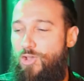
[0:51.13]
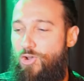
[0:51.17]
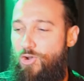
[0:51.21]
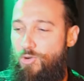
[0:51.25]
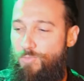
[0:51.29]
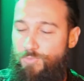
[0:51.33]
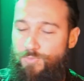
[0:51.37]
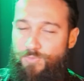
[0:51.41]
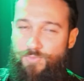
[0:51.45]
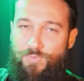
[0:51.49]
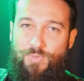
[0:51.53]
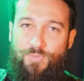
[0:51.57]

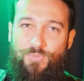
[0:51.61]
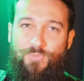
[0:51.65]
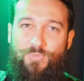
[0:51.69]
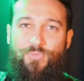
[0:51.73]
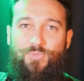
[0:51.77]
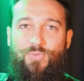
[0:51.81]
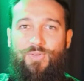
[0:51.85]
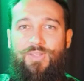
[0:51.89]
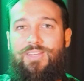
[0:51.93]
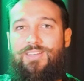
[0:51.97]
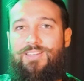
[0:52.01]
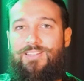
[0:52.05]
como
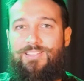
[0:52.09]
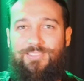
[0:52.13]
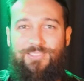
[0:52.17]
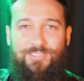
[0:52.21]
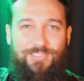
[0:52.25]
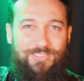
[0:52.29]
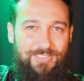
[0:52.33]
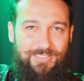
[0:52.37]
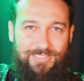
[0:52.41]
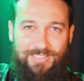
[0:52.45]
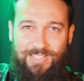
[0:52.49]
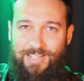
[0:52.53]
viver de
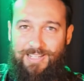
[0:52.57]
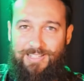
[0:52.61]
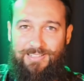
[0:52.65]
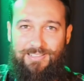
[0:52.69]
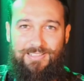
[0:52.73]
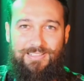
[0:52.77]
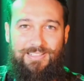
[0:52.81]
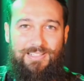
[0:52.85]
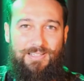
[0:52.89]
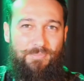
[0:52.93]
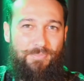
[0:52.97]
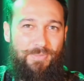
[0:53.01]

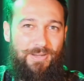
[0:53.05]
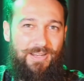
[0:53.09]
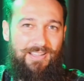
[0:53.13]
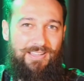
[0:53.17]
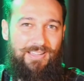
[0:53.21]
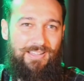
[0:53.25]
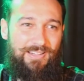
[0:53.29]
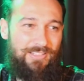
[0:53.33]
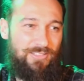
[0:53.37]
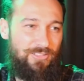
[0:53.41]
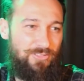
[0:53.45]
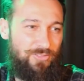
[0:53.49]
design, quebrar
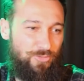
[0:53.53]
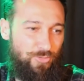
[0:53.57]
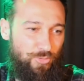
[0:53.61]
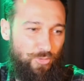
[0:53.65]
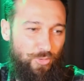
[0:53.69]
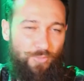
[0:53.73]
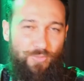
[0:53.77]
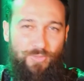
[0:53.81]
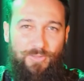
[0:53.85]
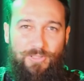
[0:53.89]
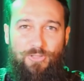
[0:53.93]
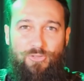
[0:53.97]
aquelas
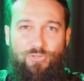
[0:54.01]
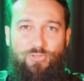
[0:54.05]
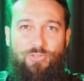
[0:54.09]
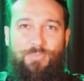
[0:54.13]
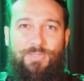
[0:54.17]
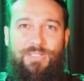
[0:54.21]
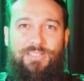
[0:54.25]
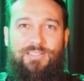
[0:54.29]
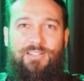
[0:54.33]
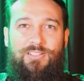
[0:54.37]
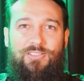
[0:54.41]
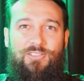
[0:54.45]
dúvidas
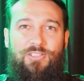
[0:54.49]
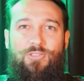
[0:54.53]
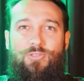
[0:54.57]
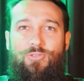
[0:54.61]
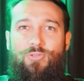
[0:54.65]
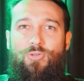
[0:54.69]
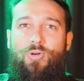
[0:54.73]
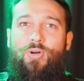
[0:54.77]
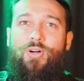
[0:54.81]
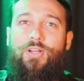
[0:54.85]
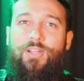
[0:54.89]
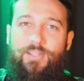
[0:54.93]
sobre a
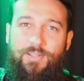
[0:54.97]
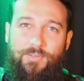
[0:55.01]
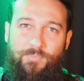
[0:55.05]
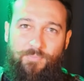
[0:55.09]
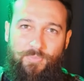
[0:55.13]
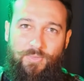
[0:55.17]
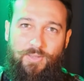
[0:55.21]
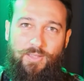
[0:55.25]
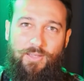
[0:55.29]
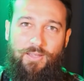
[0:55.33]
trajetória,